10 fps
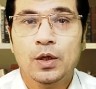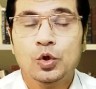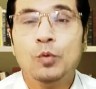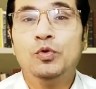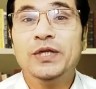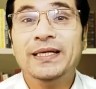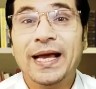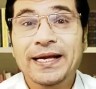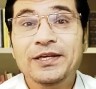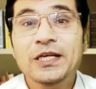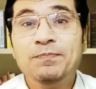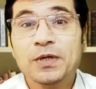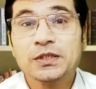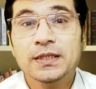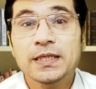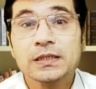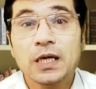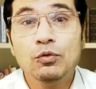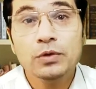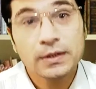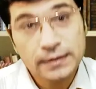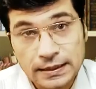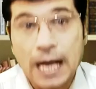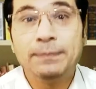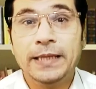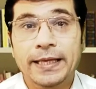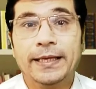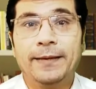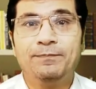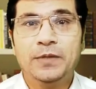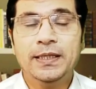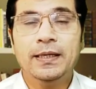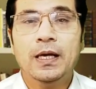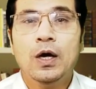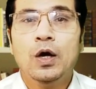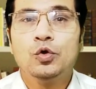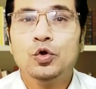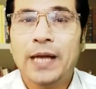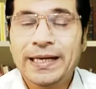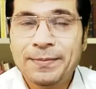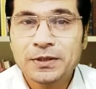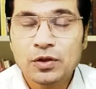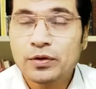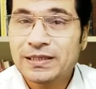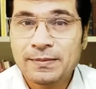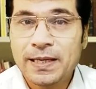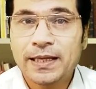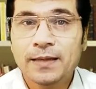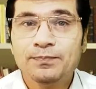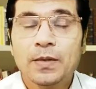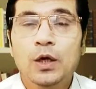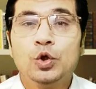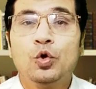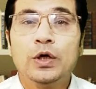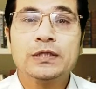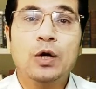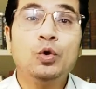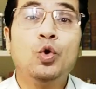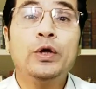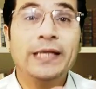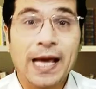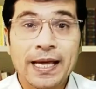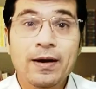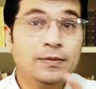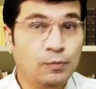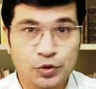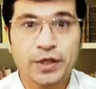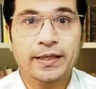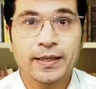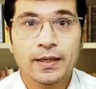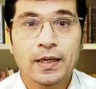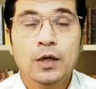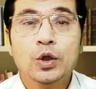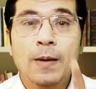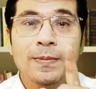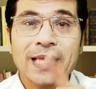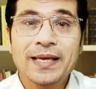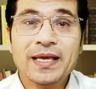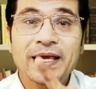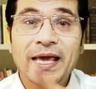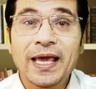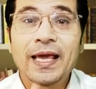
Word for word: तो मुझे नाइनटी परसेंट डिस्काउंट आप देंगे ठीक है तो नाइन्टी परसेंट कैसे मिलेगा तो डिस्काउंट कोड क्या है आपसे पूछेंगे तो आप बताएंगे के